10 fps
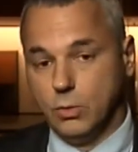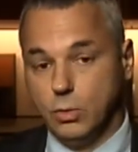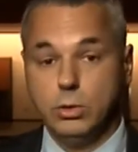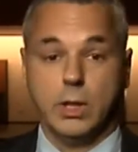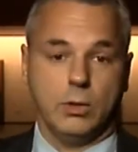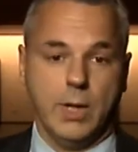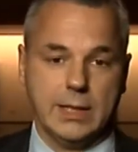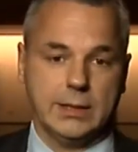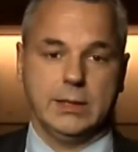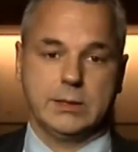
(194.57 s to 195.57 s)
Uno
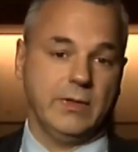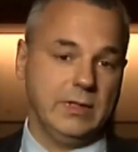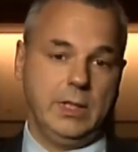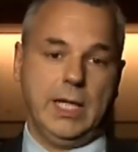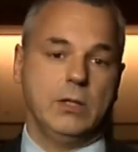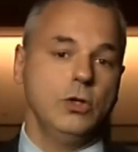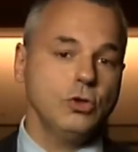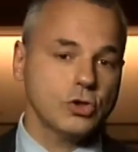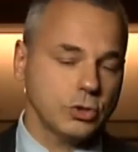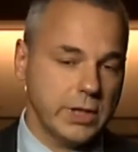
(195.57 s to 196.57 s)
riguarda
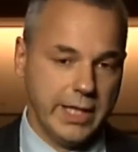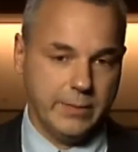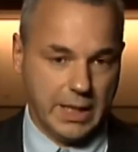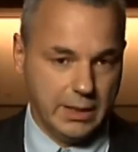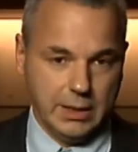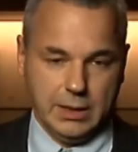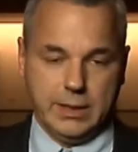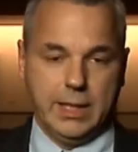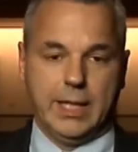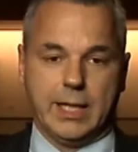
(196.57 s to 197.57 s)
l'annoso tema
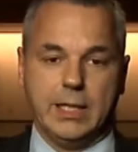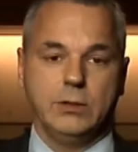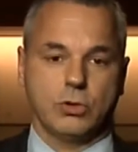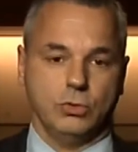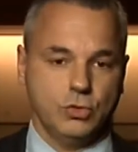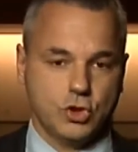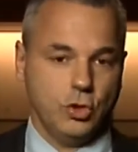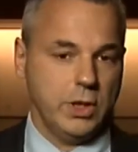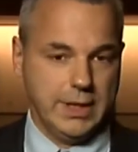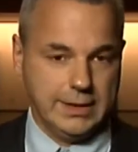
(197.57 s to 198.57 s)
della
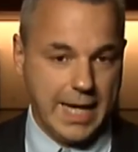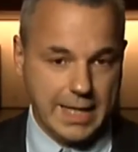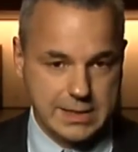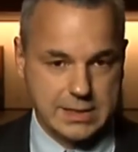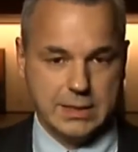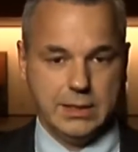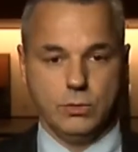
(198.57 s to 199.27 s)
reintroduzione dei dazi,